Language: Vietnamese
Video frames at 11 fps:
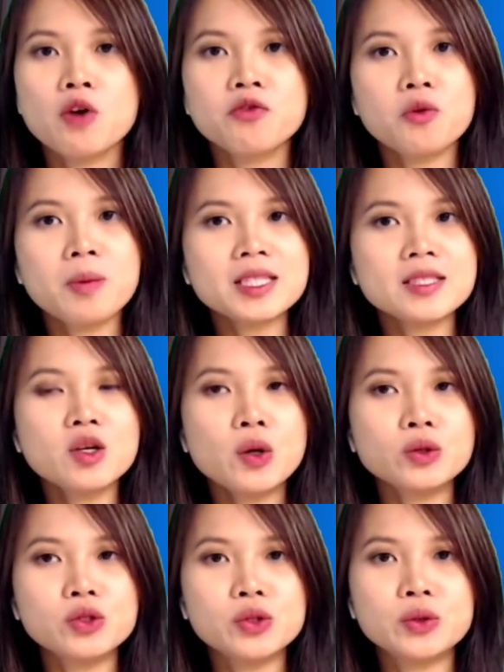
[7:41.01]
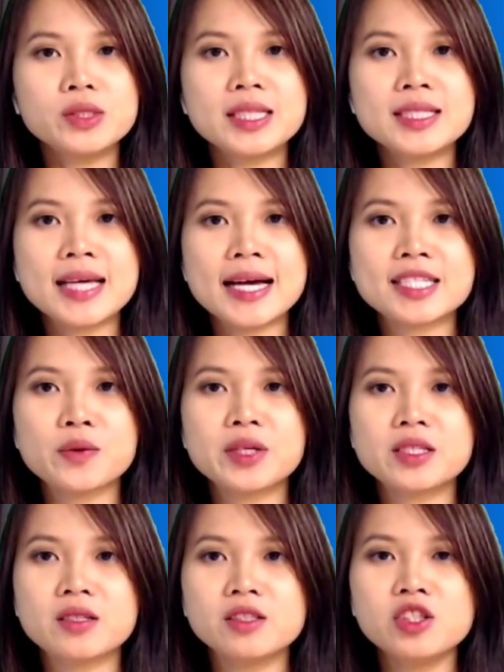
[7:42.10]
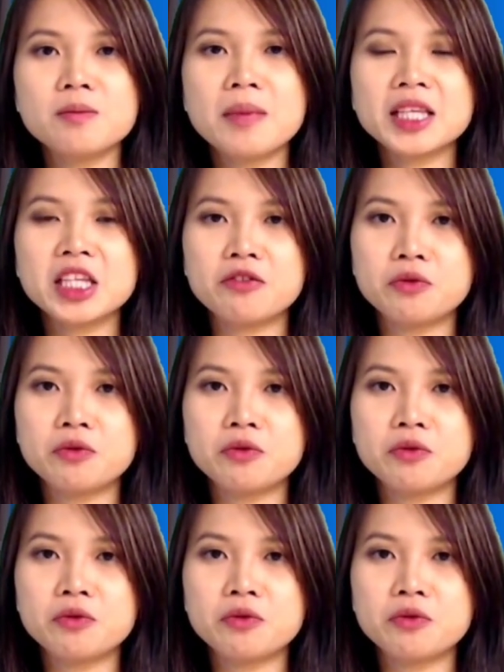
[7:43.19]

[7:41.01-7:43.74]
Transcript: Vụ bắt giữ cô Chu diễn ra sau khi giới chức bắt tỷ